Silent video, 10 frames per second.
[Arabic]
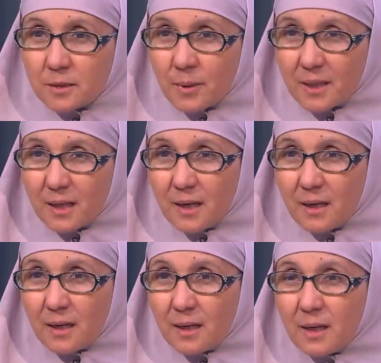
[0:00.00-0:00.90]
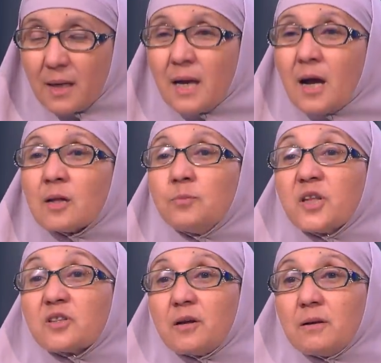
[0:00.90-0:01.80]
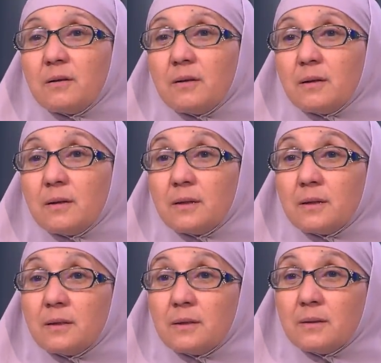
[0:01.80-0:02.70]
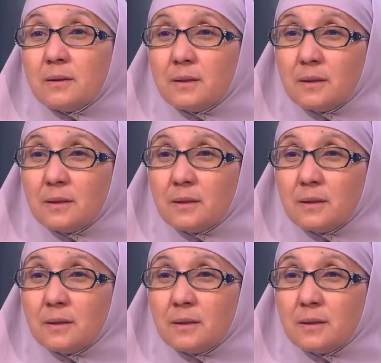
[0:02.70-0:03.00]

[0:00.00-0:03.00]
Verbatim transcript: تبطل هتبطل طب ما هو في